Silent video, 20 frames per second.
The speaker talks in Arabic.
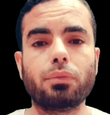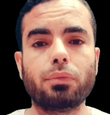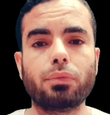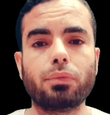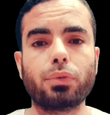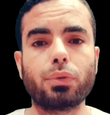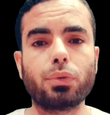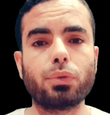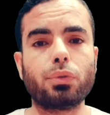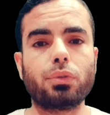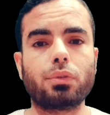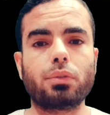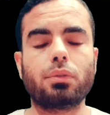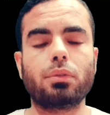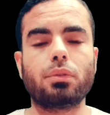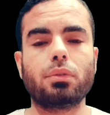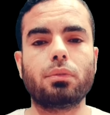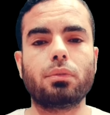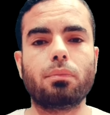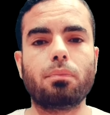
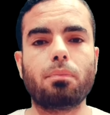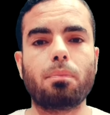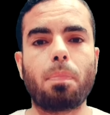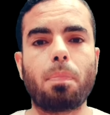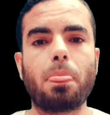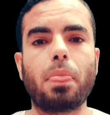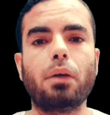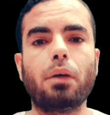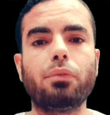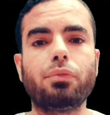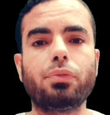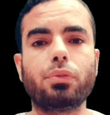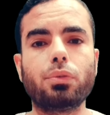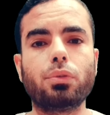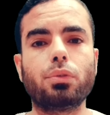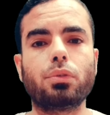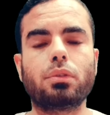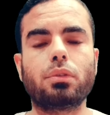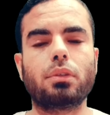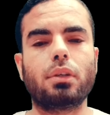فروت
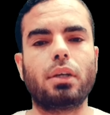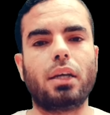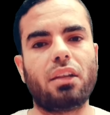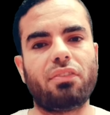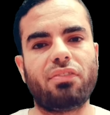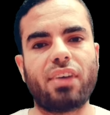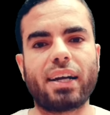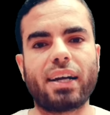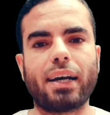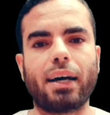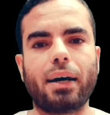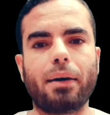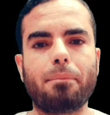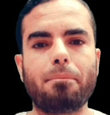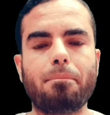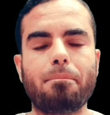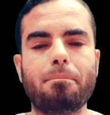فروت الفاكهة